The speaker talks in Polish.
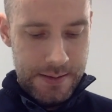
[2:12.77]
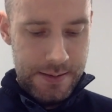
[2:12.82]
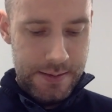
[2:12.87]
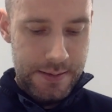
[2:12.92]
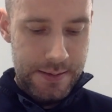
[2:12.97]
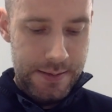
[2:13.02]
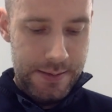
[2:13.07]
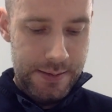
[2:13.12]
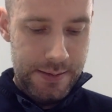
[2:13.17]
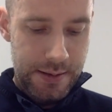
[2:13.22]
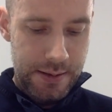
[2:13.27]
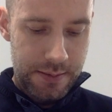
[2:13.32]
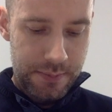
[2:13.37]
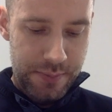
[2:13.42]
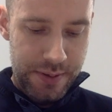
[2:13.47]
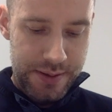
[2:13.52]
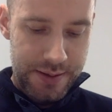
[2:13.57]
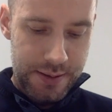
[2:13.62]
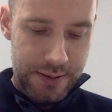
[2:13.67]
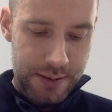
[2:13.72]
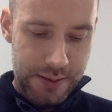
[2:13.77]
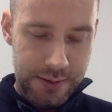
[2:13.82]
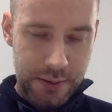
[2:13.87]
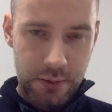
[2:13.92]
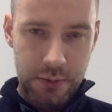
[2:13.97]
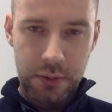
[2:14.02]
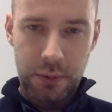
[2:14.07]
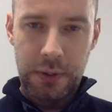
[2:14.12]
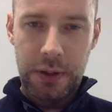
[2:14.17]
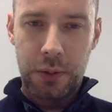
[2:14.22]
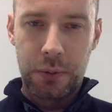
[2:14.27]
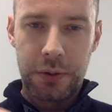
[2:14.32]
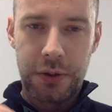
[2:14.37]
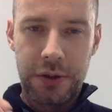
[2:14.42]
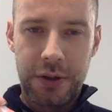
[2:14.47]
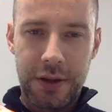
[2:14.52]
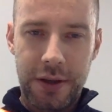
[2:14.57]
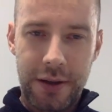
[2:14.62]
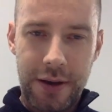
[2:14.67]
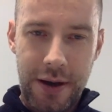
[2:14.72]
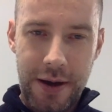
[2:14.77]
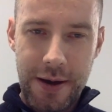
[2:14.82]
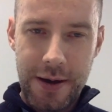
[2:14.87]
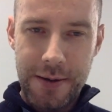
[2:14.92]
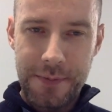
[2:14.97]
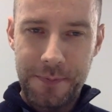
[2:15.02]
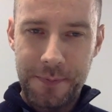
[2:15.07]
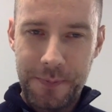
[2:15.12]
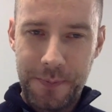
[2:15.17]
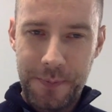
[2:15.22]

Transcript: Y, ten będzie nadzorcą nagłośnienia.